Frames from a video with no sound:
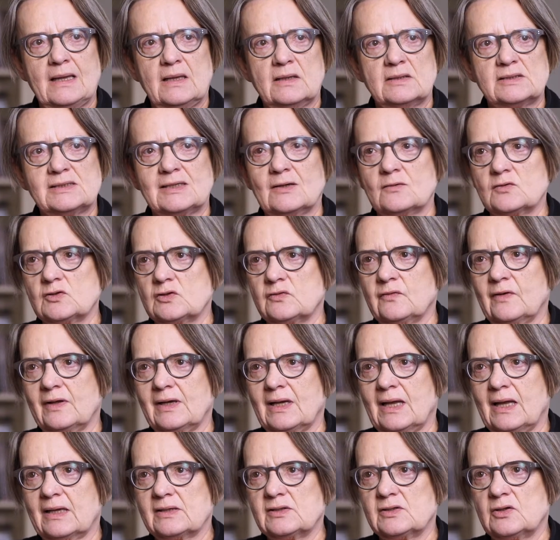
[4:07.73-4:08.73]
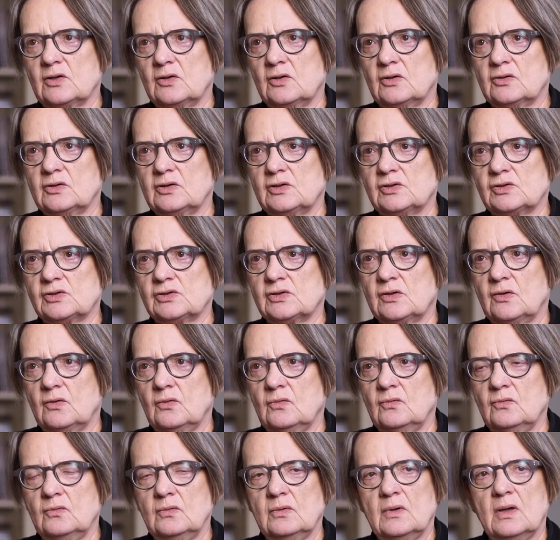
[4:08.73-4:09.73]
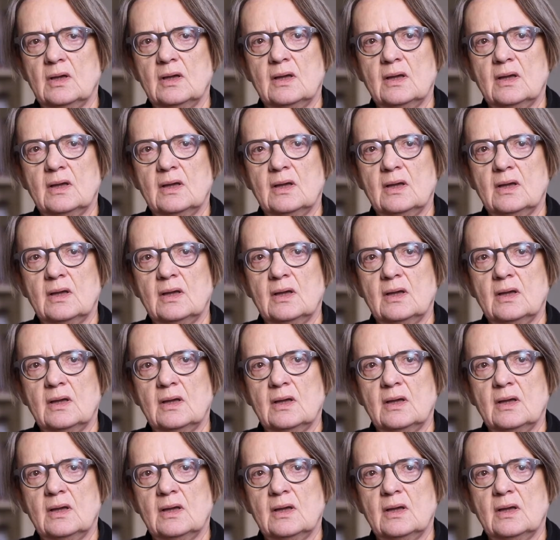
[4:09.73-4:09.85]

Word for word: całą sferę aksjologiczną.